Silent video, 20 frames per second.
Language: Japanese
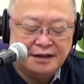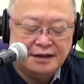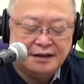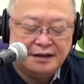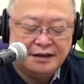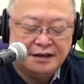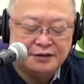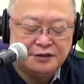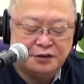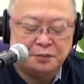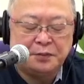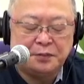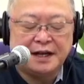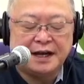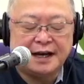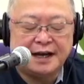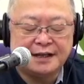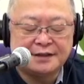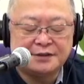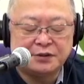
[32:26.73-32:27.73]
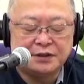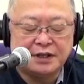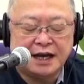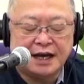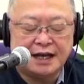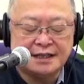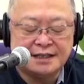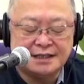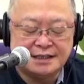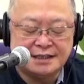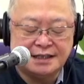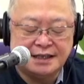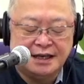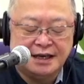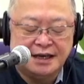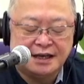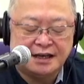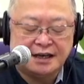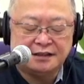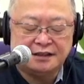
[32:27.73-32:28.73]
初っ端からそんな感じ。
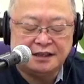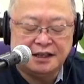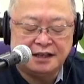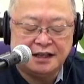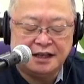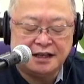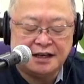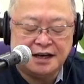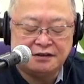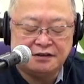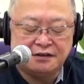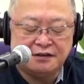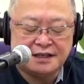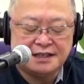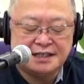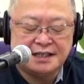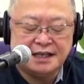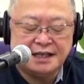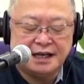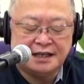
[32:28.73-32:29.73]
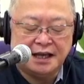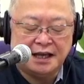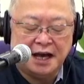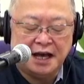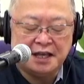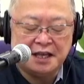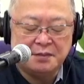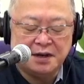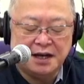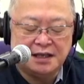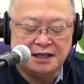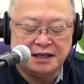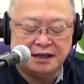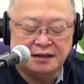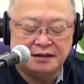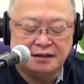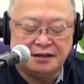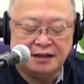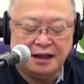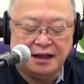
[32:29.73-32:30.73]
家庭内隔離は次第に曖昧になっ
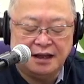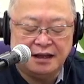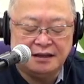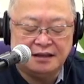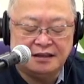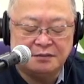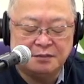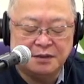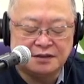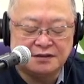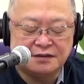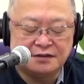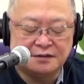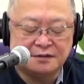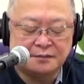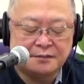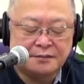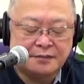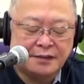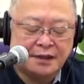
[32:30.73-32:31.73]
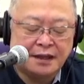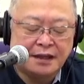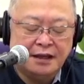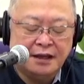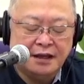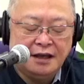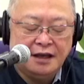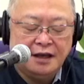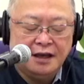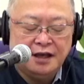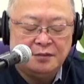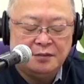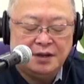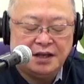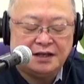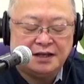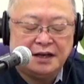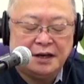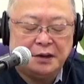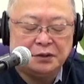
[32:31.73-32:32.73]
ていきます。
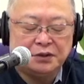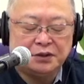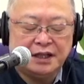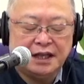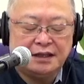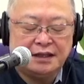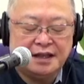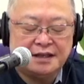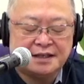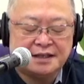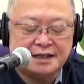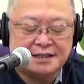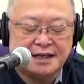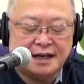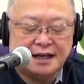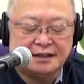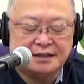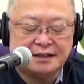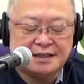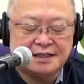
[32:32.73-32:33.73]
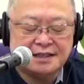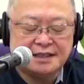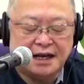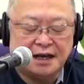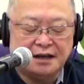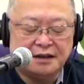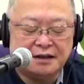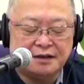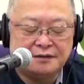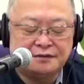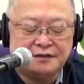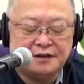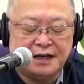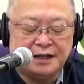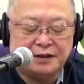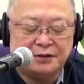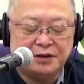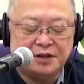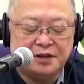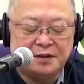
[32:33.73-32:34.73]
3日ほどで熱が下がった次男、ふら
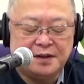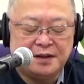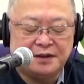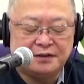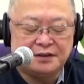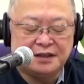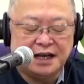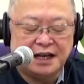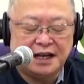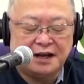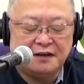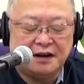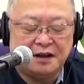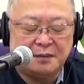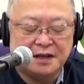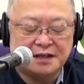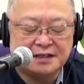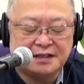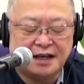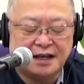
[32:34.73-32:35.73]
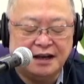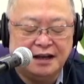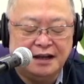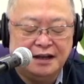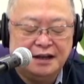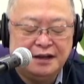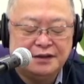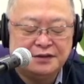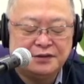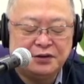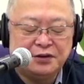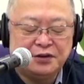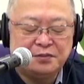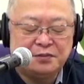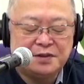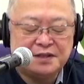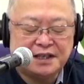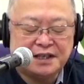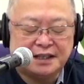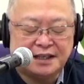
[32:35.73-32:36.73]
りとリビングに現れました。それを
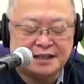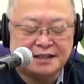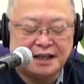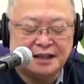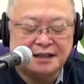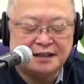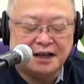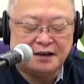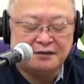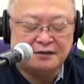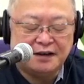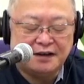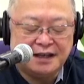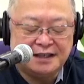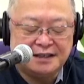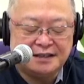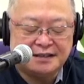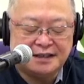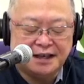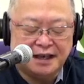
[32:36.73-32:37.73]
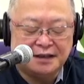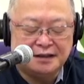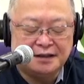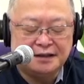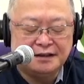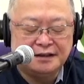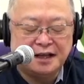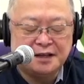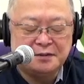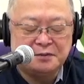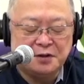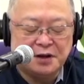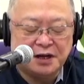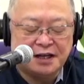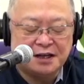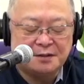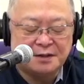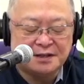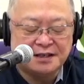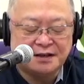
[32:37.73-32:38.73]
見つけた三男は1歳、何も分か
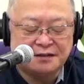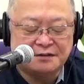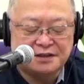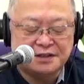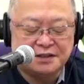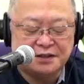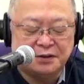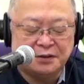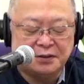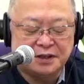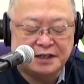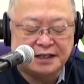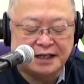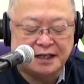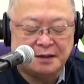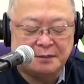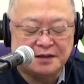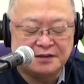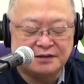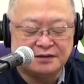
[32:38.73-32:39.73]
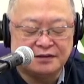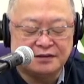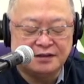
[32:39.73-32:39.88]
りません。後ろを追いかけます。